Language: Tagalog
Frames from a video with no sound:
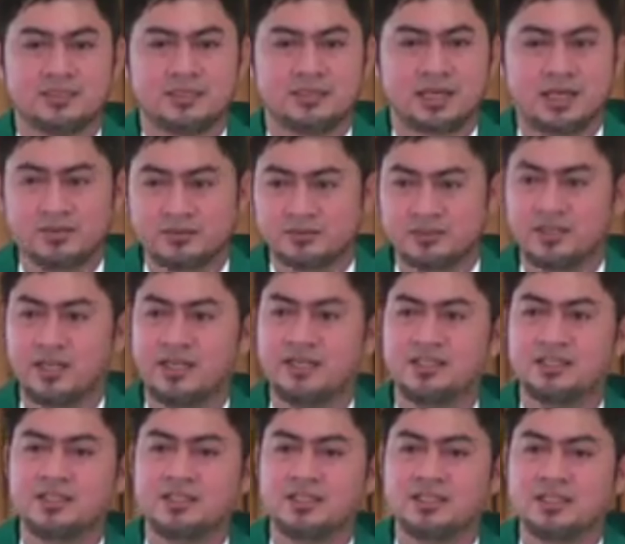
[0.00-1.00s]
Ganon
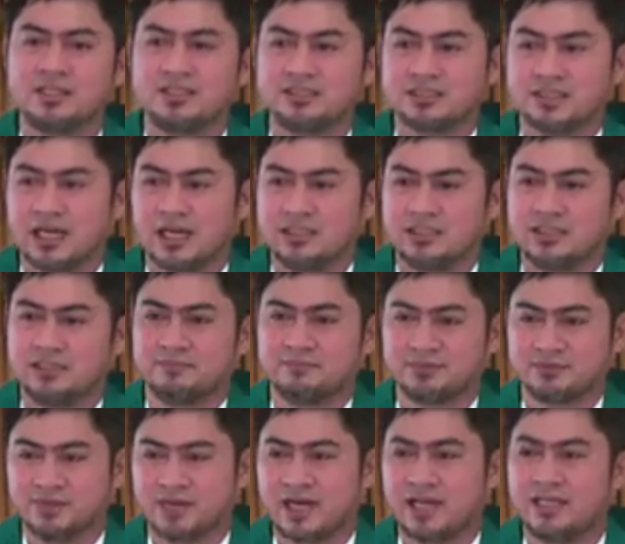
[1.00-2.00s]
din sa ating
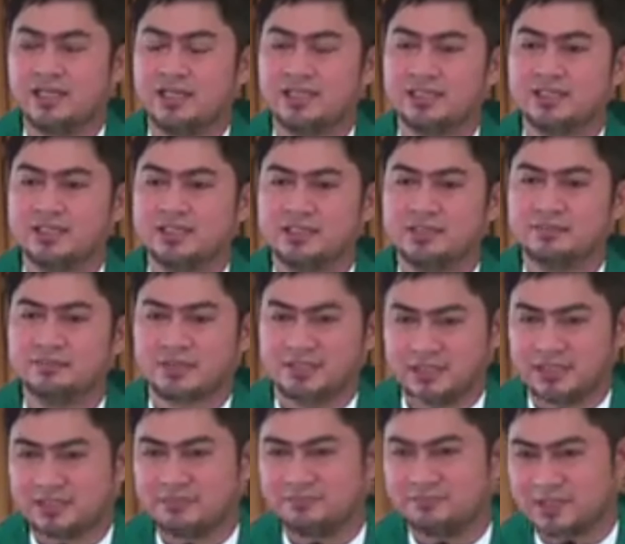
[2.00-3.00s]
buhay
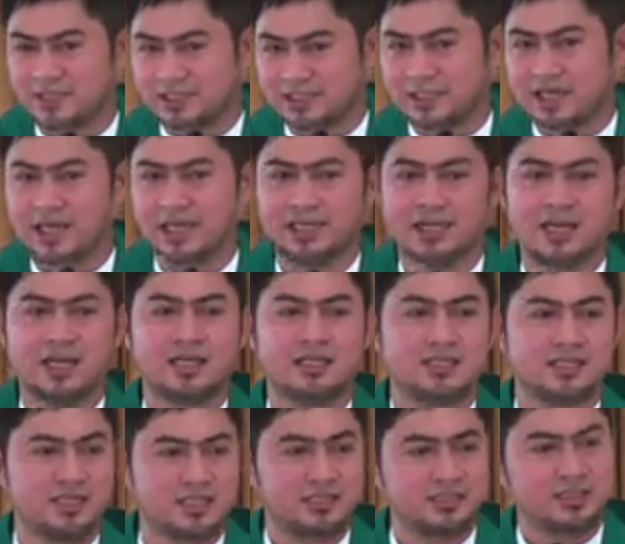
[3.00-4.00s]
pananampalataya.
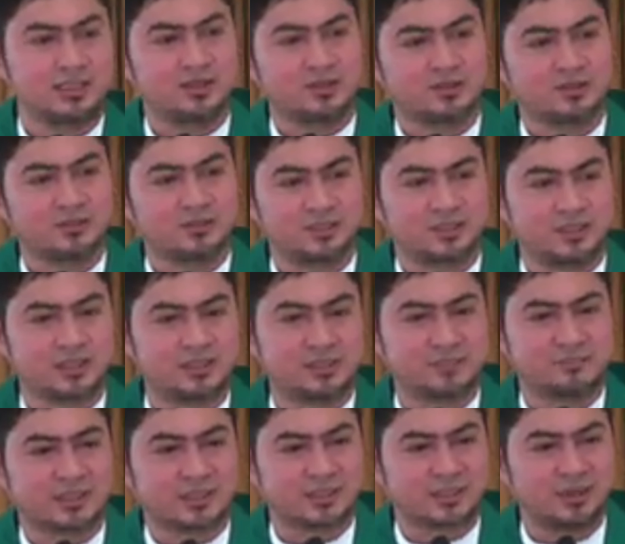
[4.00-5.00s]
Hindi, hindi
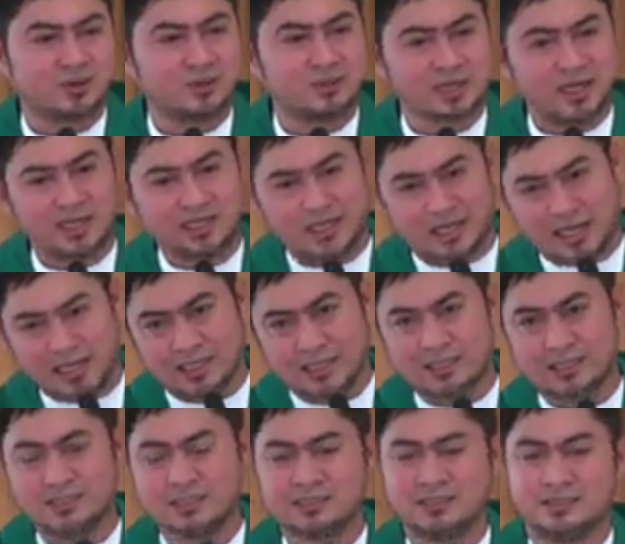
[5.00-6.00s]
sapat na okay lang,
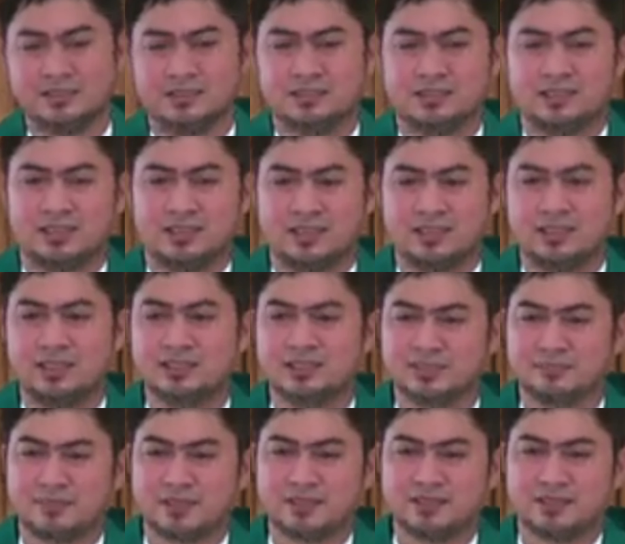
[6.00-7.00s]
hindi
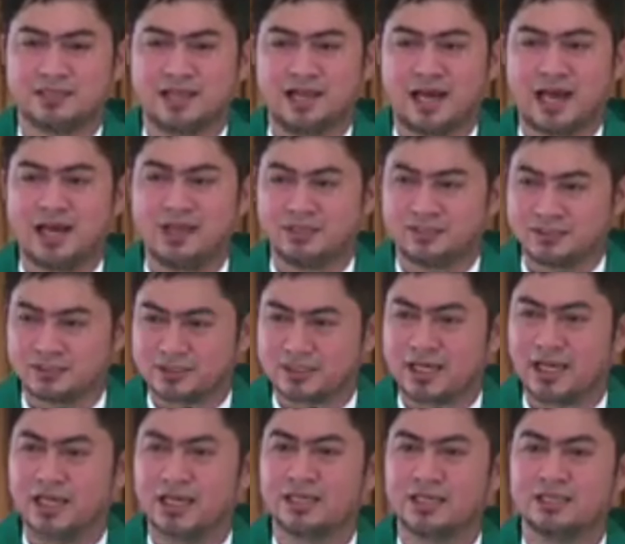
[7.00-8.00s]
sapat na ayos
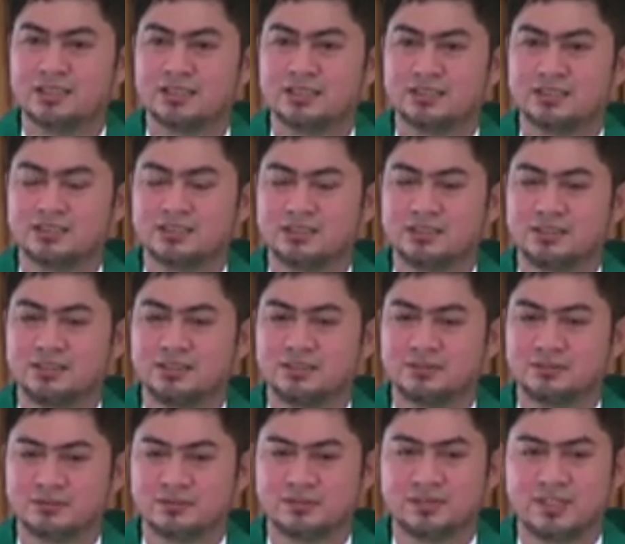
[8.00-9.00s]
lang,
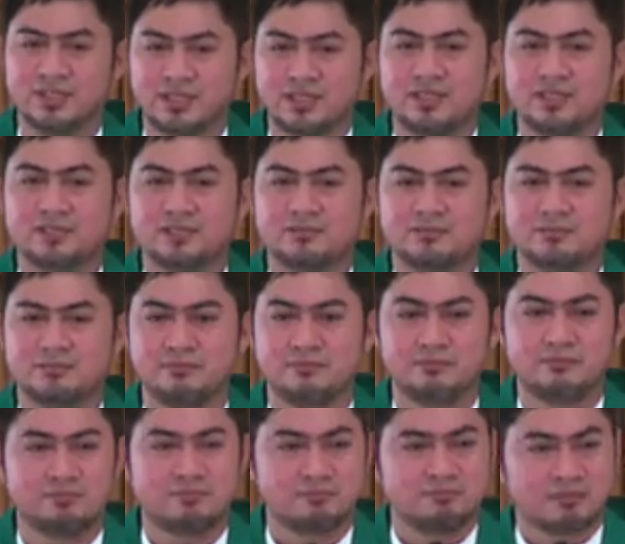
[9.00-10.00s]
kundi
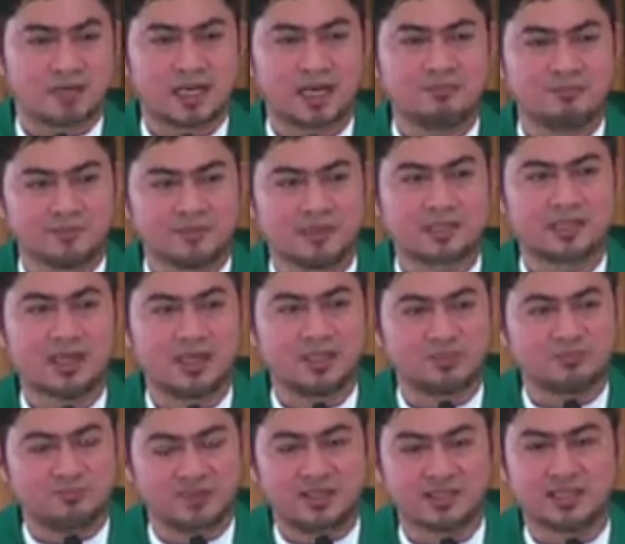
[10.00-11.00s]
marami pa
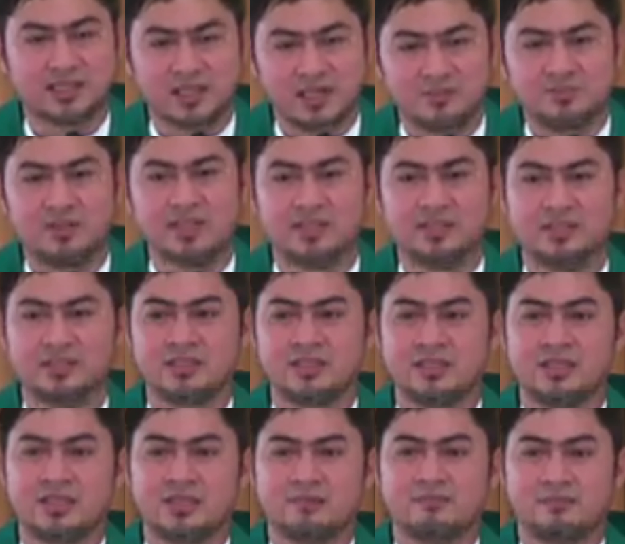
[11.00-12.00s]
tayong pwedeng gawin
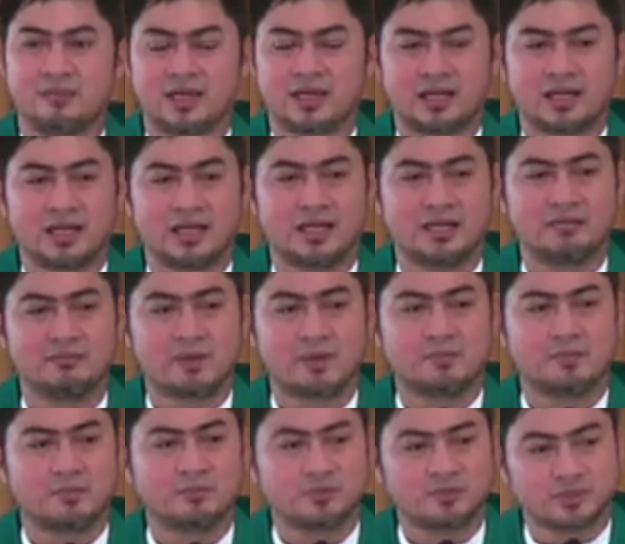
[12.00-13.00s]
para
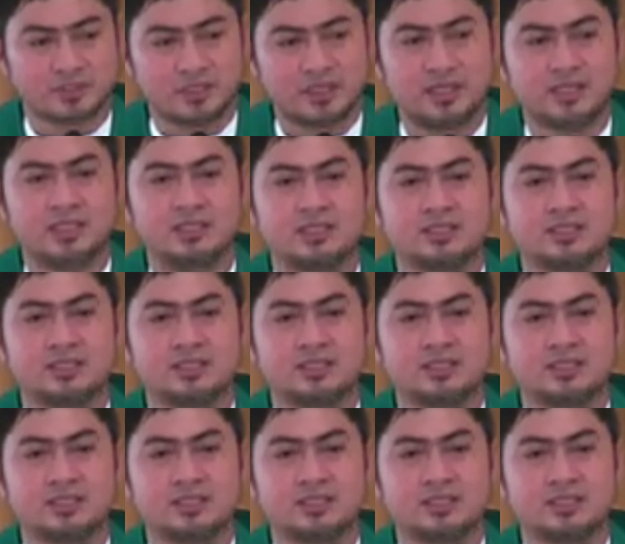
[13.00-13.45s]
mapabuti